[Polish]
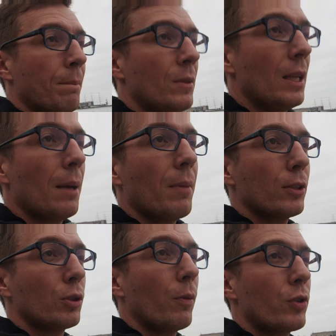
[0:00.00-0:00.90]
nie ma
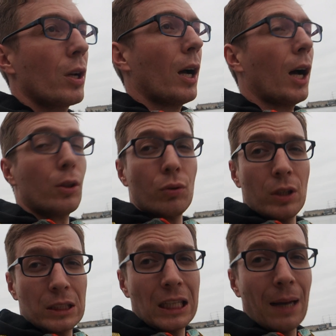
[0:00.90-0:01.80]
co mówić, a to nie
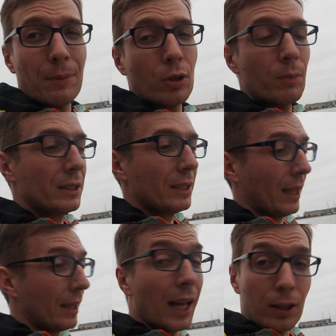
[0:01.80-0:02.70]
jest dla mnie, to mi nic nie
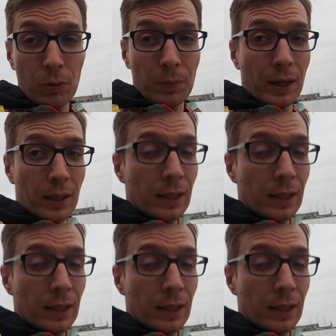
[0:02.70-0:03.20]
da. Da tobie.